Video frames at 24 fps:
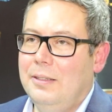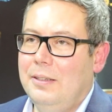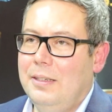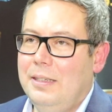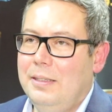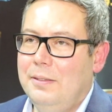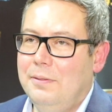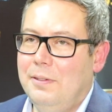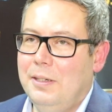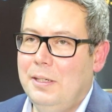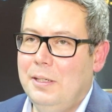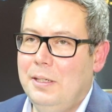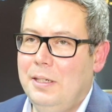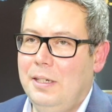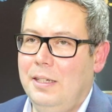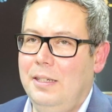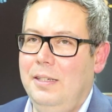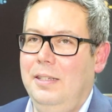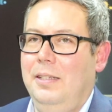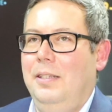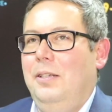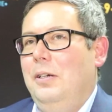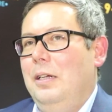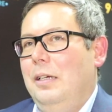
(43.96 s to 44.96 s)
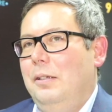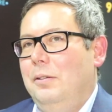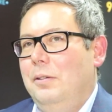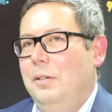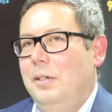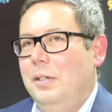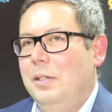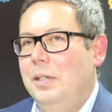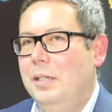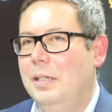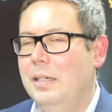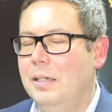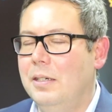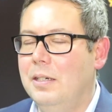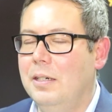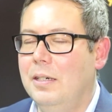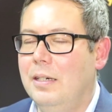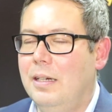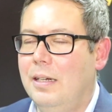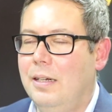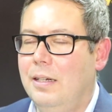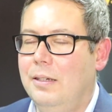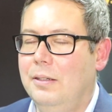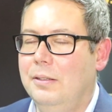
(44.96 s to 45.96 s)
To jest właśnie historia, która się
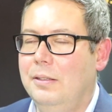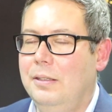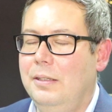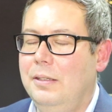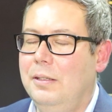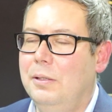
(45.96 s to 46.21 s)
zaczyna od